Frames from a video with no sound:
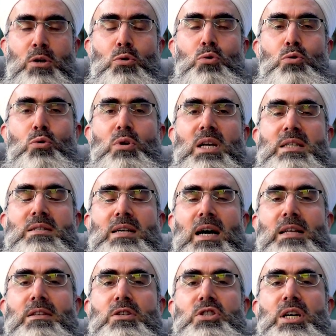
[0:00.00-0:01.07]
kuluna
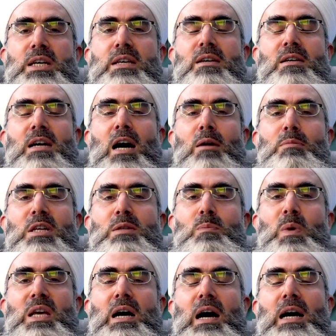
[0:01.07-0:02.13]
sadece ikram
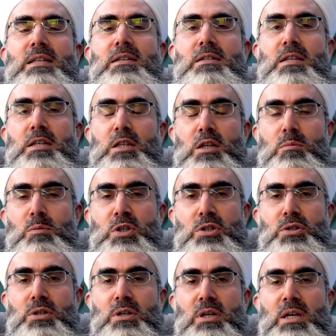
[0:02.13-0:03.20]
etmeyi adet
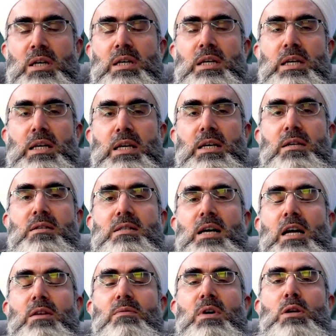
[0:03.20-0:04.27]
edilmiş,
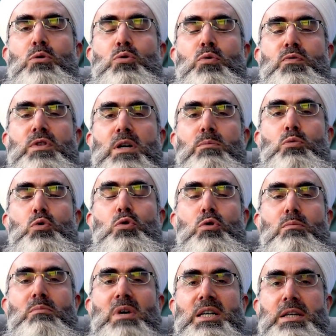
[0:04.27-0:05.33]
ihsan ve lütufta
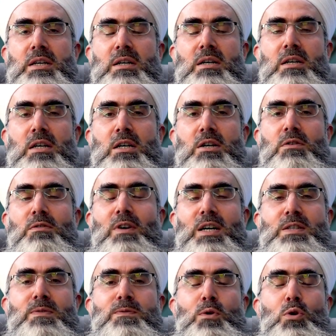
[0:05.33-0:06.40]
bulunmayı
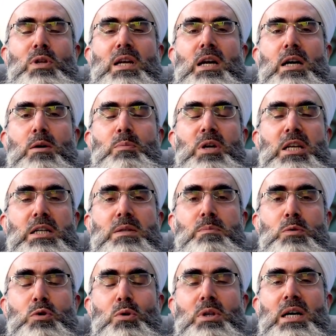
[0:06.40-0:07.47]
vasfı olarak
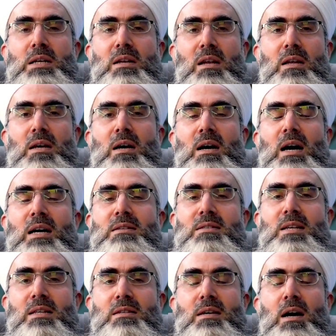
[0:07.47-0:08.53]
belirtmiş olan
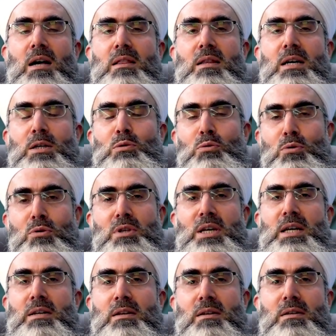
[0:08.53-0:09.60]
Hazreti Allah
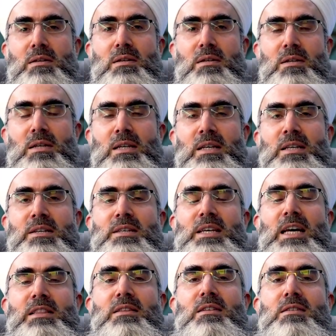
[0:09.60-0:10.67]
dururken,
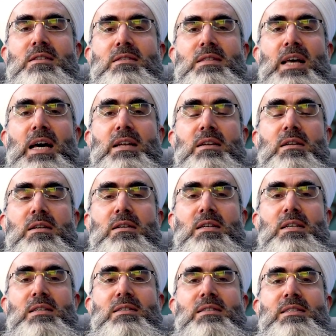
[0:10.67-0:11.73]
kendisinden
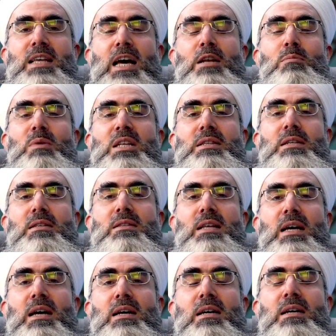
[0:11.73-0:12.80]

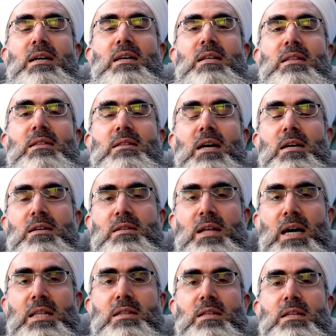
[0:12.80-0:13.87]
istenmediğinde
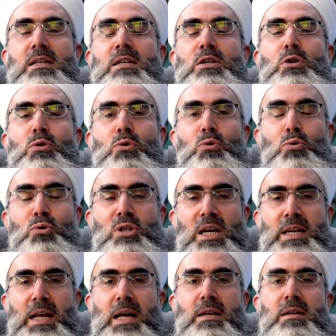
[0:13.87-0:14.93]
darılan,
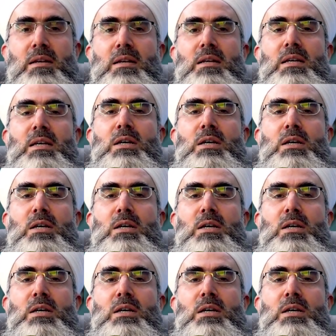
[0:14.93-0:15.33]
gücenen,